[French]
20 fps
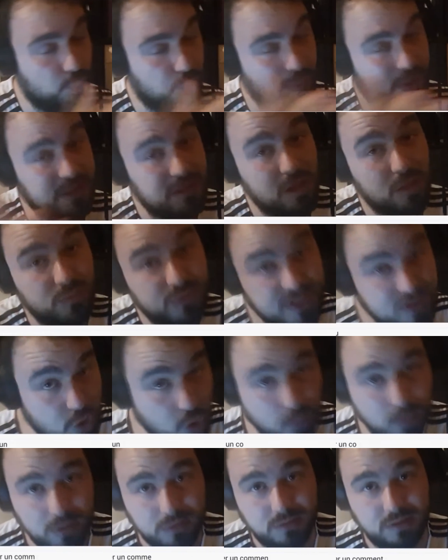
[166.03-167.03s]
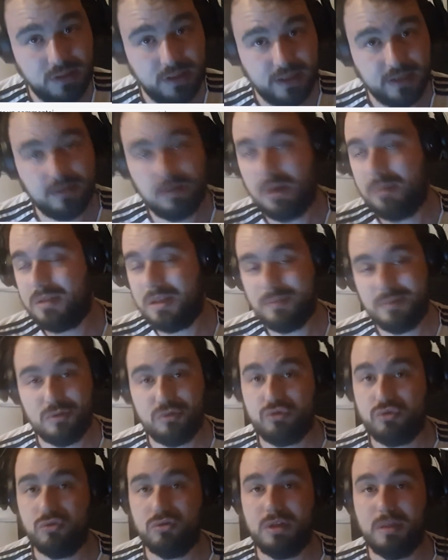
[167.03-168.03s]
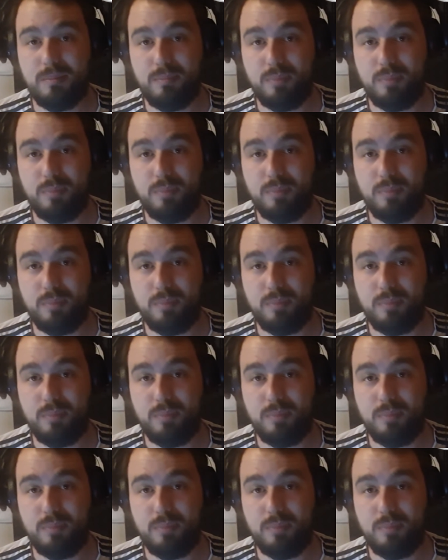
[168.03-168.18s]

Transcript: mettre un petit commentaire comme d'habitude les